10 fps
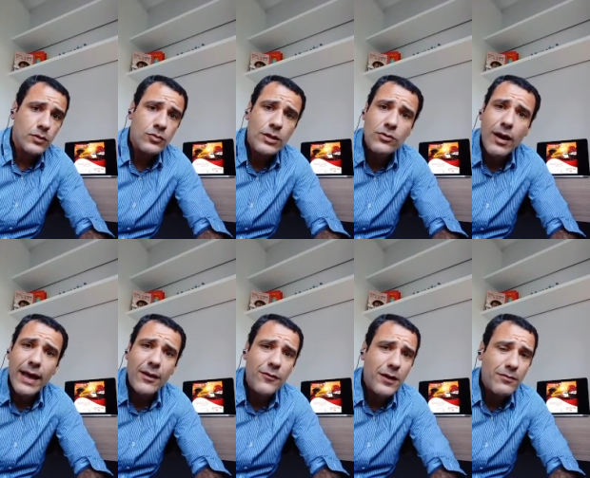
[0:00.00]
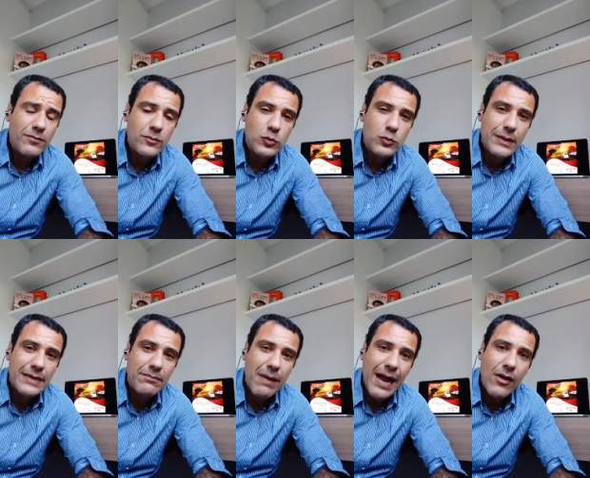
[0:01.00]
o setor aéreo foi o
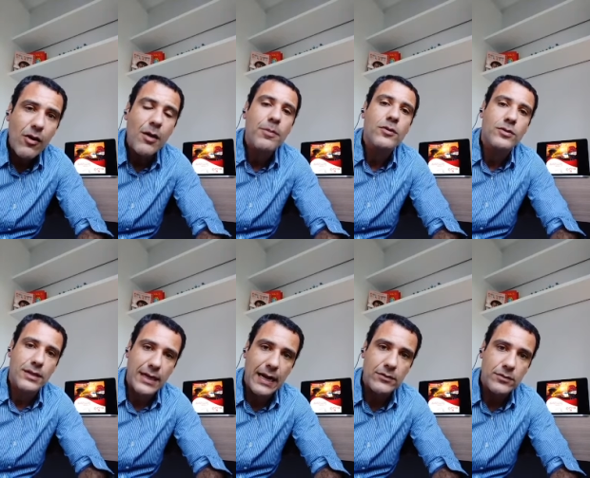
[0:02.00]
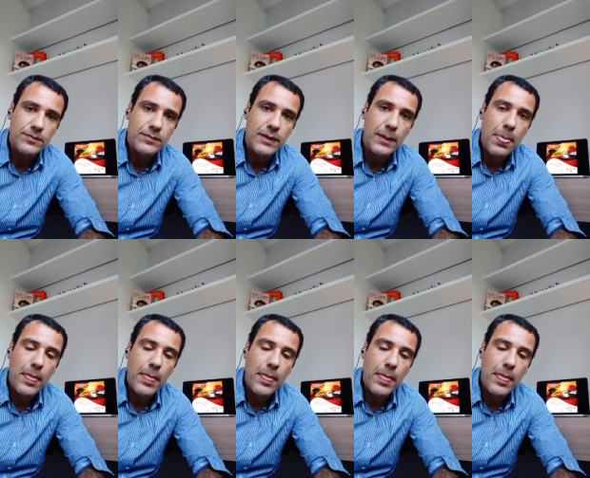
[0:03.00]
maior prejudicado. Né?